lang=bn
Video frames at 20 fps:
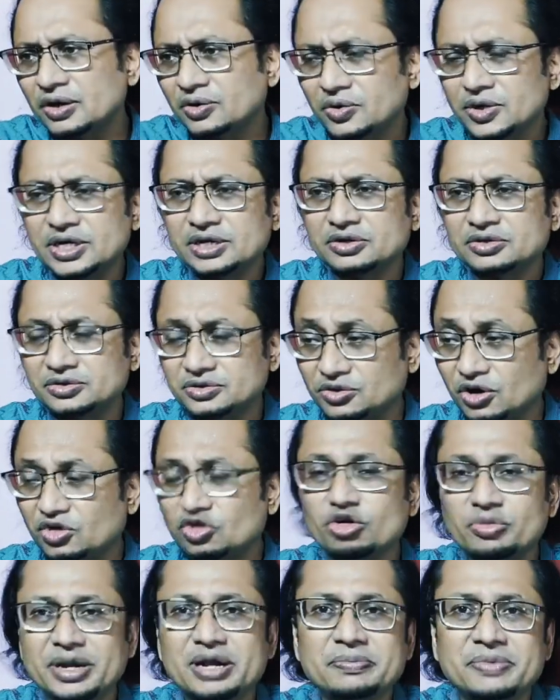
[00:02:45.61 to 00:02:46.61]
ওই
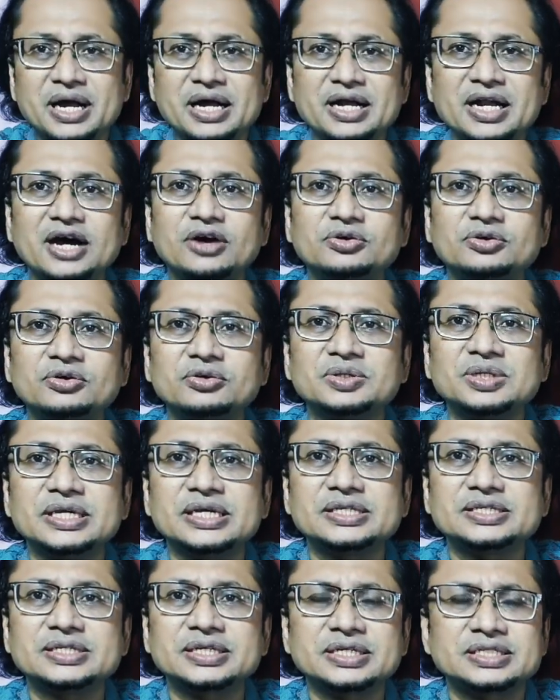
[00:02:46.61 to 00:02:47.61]
ডকুমেন্ট বাংলা আউটলুক
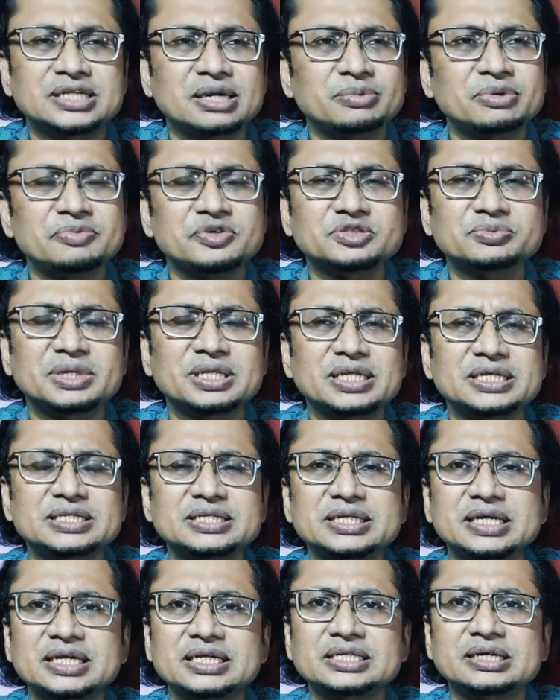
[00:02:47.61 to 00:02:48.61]
দিয়েছে শামীম ওসমান দেশে
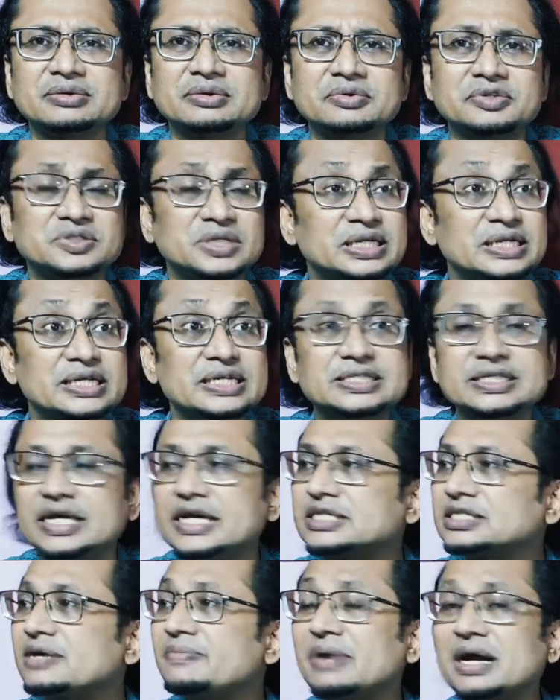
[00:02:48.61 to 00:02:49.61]
থাকলে শামীম ওসমান নিজে
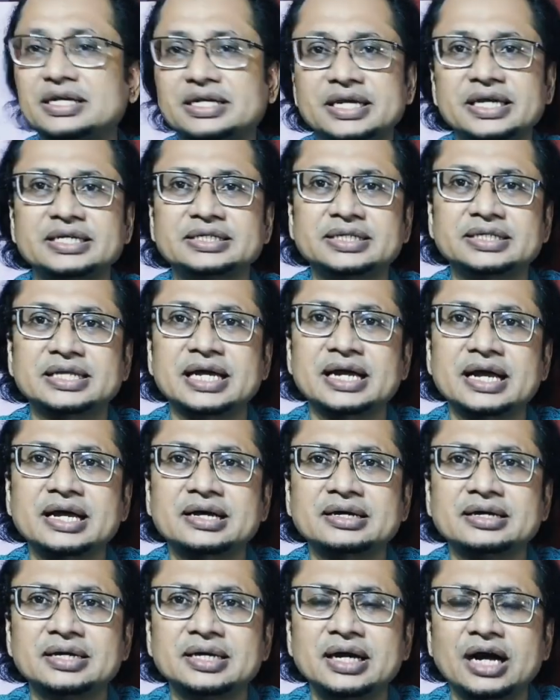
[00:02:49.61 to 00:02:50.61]
এসে মাঠে এসে দেখাক
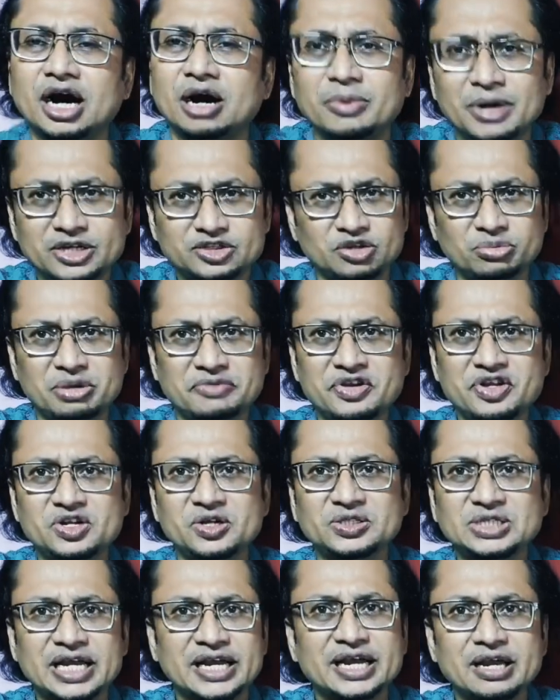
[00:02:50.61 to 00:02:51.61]
আওয়ামী তো বিভিন্ন
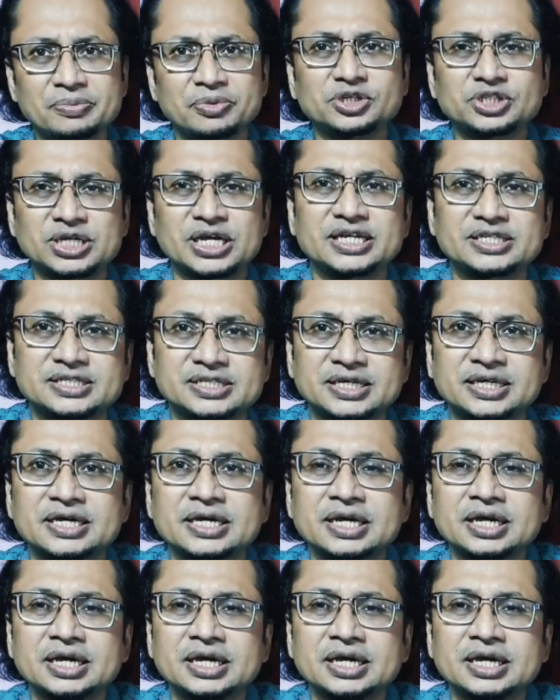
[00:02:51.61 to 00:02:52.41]
জায়গায় বসে আছে